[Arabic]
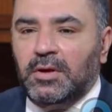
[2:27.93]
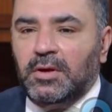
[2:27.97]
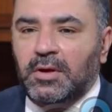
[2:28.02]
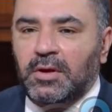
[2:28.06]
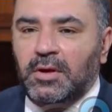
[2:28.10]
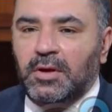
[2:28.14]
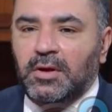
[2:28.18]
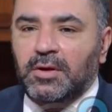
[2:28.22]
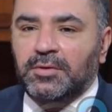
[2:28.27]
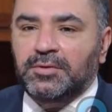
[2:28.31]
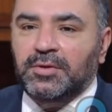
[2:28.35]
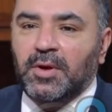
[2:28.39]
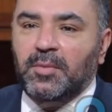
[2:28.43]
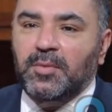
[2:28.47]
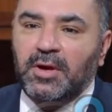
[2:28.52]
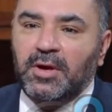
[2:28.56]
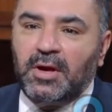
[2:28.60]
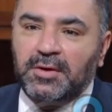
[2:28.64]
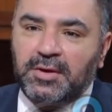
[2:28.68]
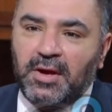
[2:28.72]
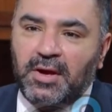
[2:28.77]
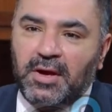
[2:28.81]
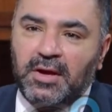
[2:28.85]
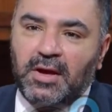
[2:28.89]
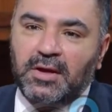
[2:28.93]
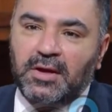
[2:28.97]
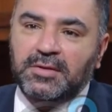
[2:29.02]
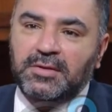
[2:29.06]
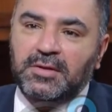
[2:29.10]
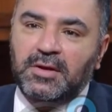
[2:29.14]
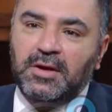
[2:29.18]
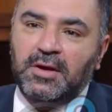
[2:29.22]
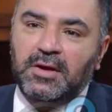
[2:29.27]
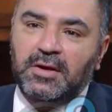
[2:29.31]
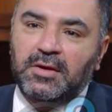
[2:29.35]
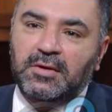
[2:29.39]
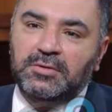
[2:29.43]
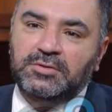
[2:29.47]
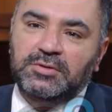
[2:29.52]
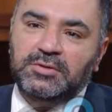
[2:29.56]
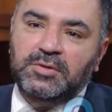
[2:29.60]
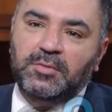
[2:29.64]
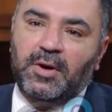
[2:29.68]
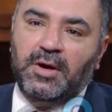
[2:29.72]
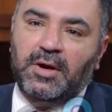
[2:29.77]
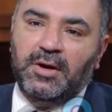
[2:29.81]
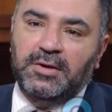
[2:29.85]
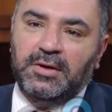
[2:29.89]
آه، طبيعه حياتنا
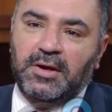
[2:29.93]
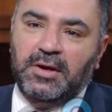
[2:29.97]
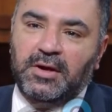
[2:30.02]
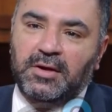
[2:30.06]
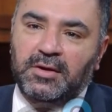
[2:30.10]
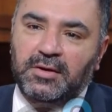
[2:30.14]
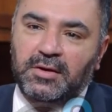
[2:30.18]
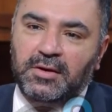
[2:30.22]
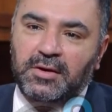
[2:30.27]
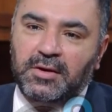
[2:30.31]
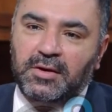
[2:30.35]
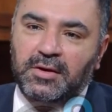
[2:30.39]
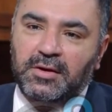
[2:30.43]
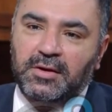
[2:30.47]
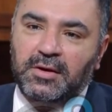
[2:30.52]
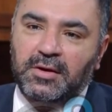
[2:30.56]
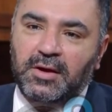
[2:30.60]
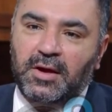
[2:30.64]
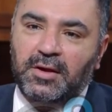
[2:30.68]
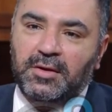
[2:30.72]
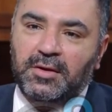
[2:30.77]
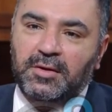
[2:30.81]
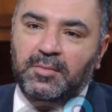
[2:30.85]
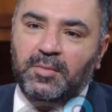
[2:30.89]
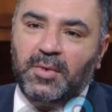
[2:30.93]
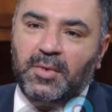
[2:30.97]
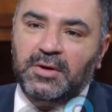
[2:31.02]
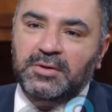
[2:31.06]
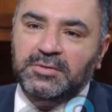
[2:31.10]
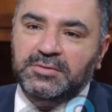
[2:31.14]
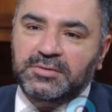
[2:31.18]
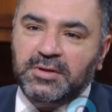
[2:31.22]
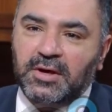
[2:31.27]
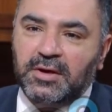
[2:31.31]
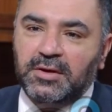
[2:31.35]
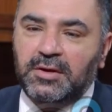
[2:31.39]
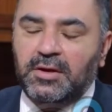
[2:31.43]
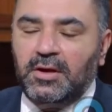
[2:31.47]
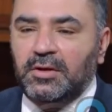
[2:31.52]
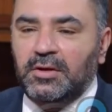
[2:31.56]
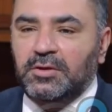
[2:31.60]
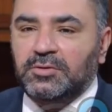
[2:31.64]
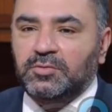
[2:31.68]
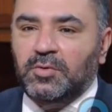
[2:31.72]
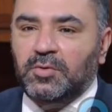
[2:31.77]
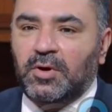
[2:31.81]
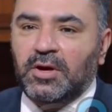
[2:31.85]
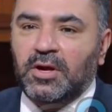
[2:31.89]
اجتماعيه يعني ما نستغنى عن
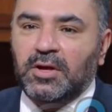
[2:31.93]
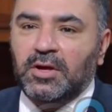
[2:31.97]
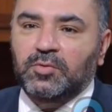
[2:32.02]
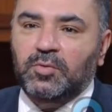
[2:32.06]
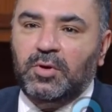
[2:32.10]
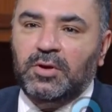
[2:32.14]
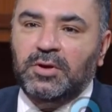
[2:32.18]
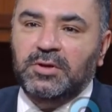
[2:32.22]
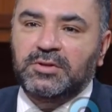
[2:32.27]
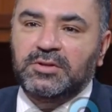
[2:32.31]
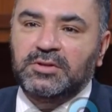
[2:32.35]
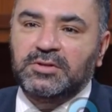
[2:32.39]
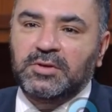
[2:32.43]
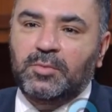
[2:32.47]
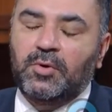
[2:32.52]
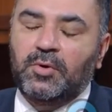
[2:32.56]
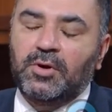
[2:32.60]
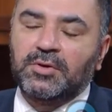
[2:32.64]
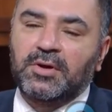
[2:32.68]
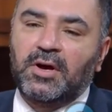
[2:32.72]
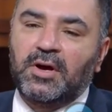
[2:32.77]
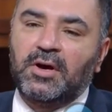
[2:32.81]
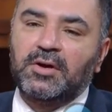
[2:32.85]
الزوارات وعن التجمعات